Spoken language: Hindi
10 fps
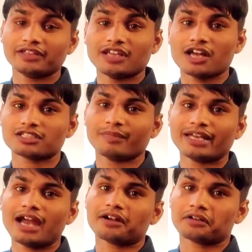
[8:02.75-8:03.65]
यहाँ से
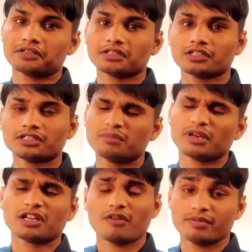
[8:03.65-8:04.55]
मैंने ऑर्डर किया था ये
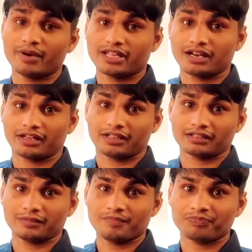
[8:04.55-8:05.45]
मेरे लिए काफी बढ़िया लग रहा
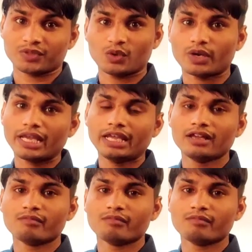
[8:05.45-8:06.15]
था ओके